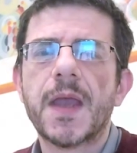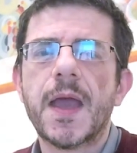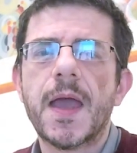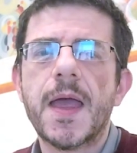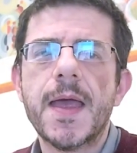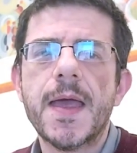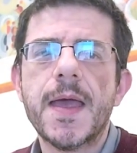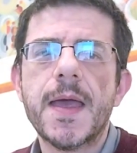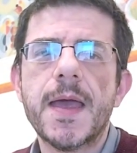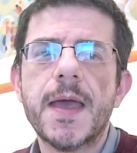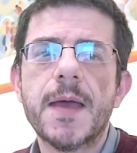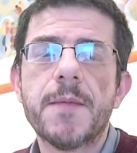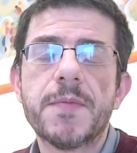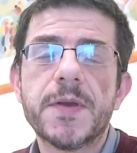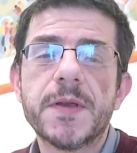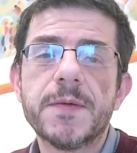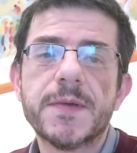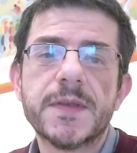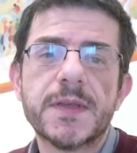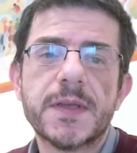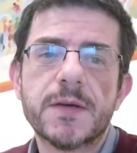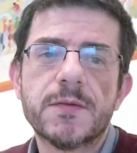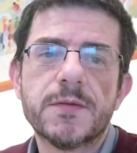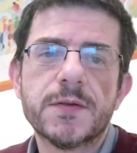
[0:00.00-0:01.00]
E
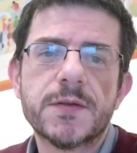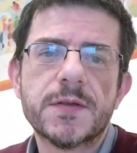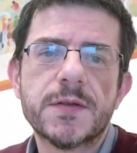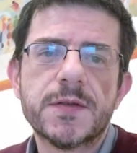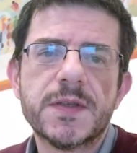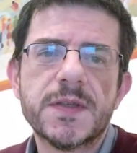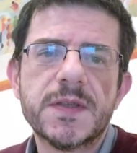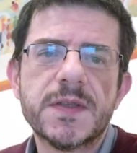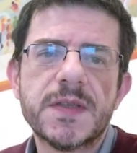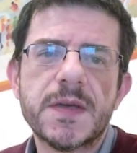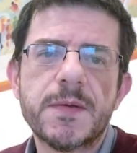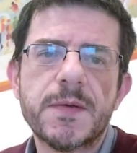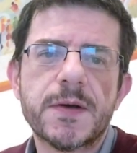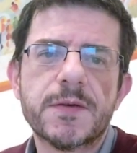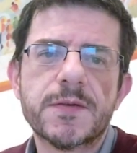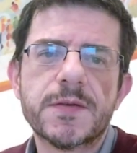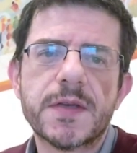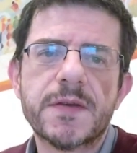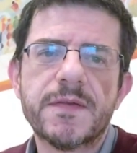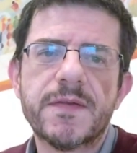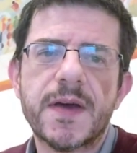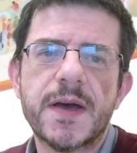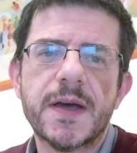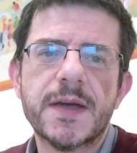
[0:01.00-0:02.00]
praticamente questo sistema
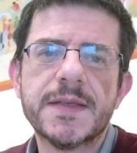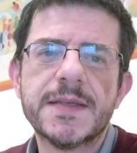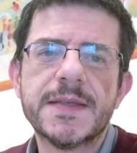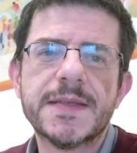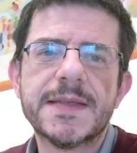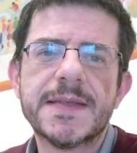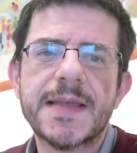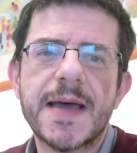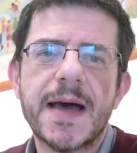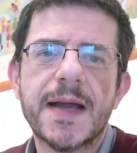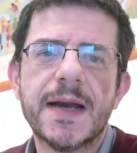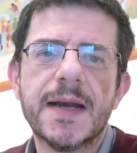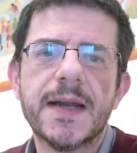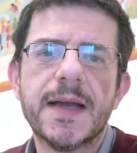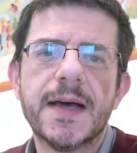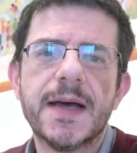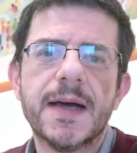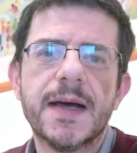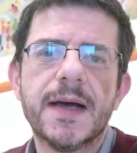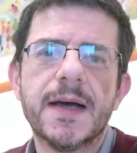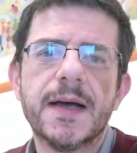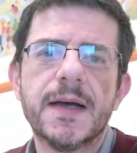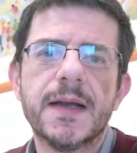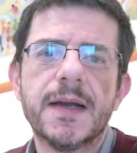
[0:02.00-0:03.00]
cosa fa?
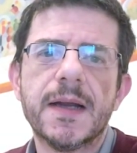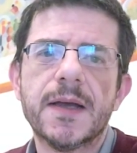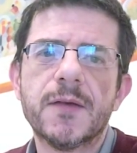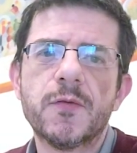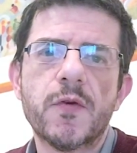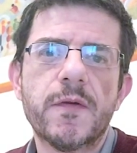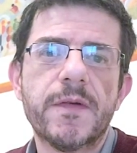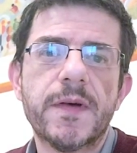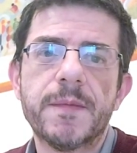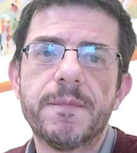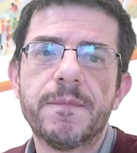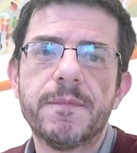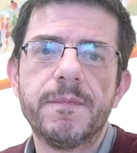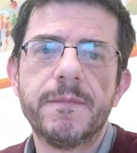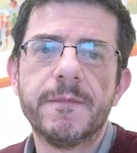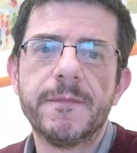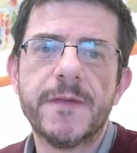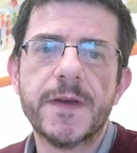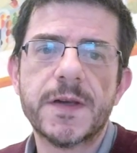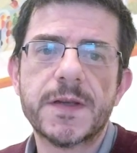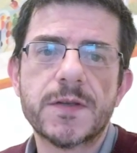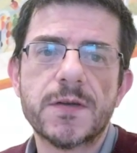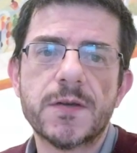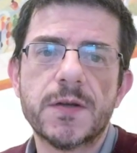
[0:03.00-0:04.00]
Installa la nuova
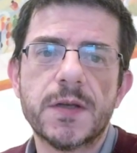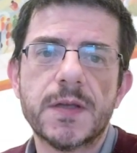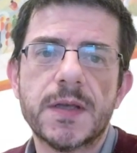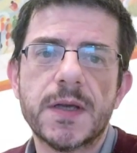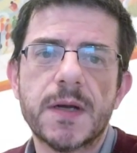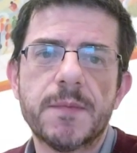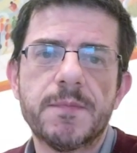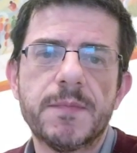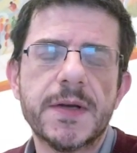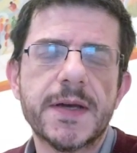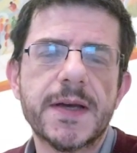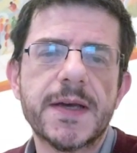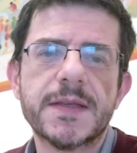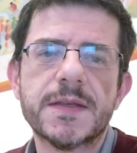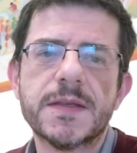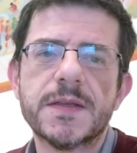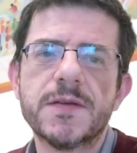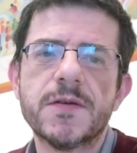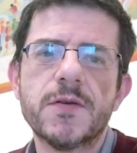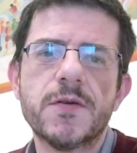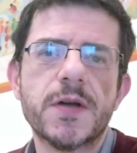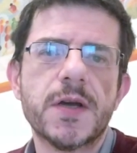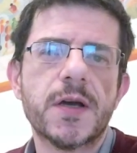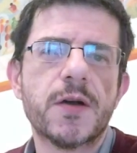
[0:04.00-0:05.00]
versione
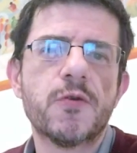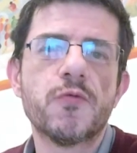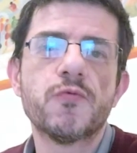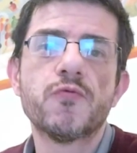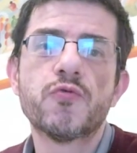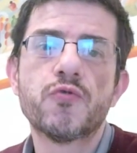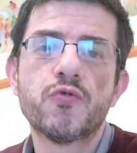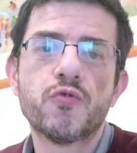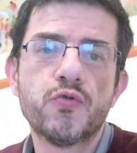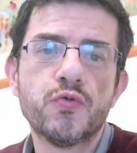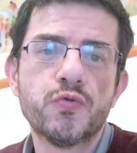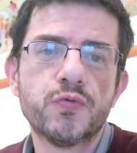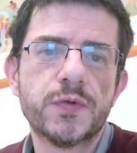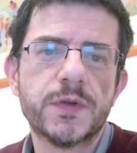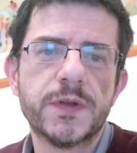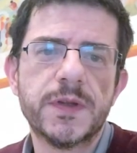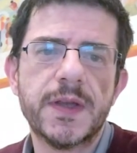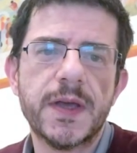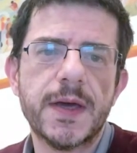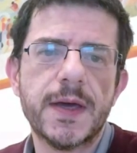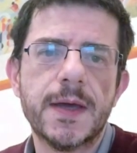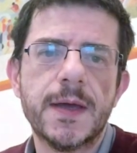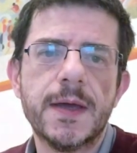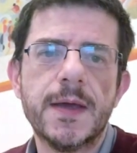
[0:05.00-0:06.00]
dell'applicazione con
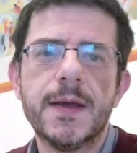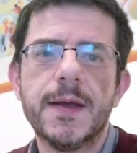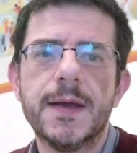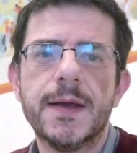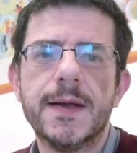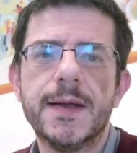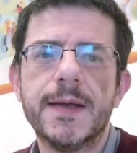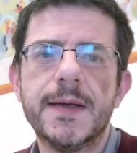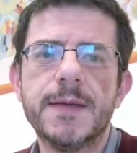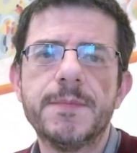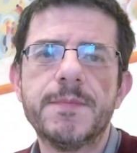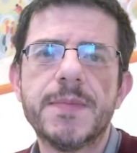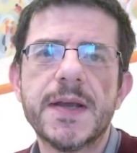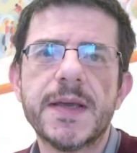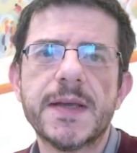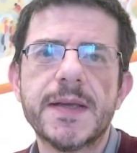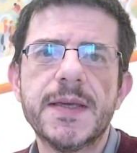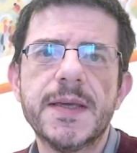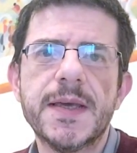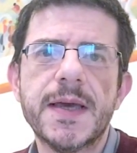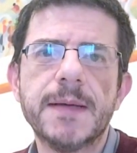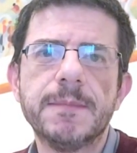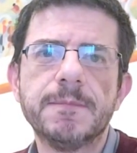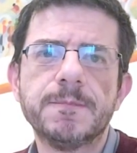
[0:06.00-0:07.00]
tutte le
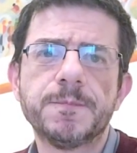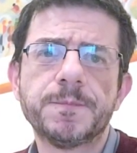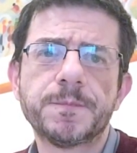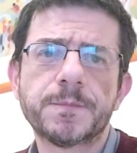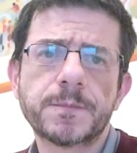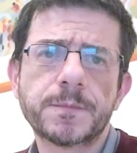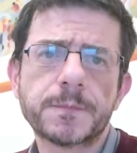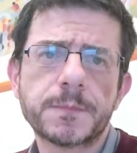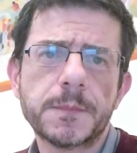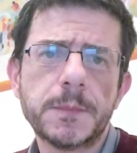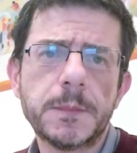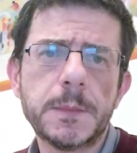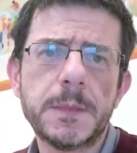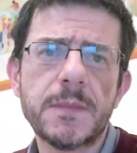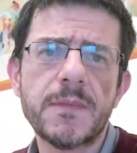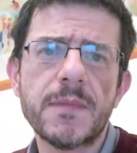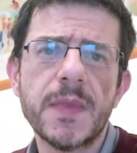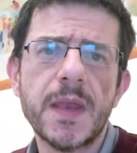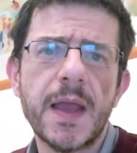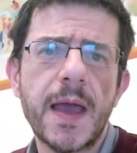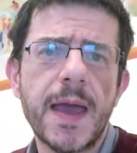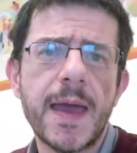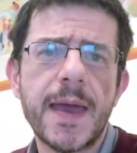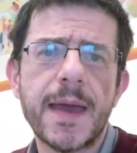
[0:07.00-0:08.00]
librerie
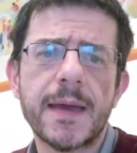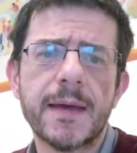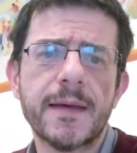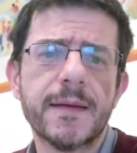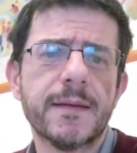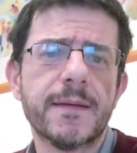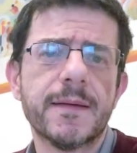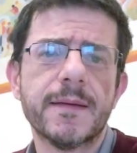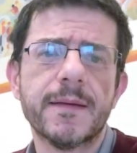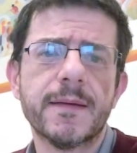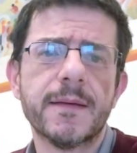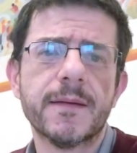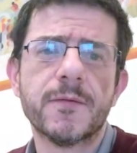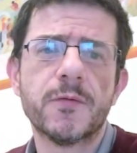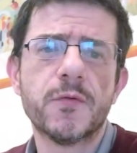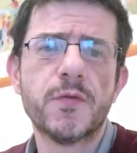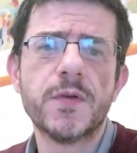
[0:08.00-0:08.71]
e eh,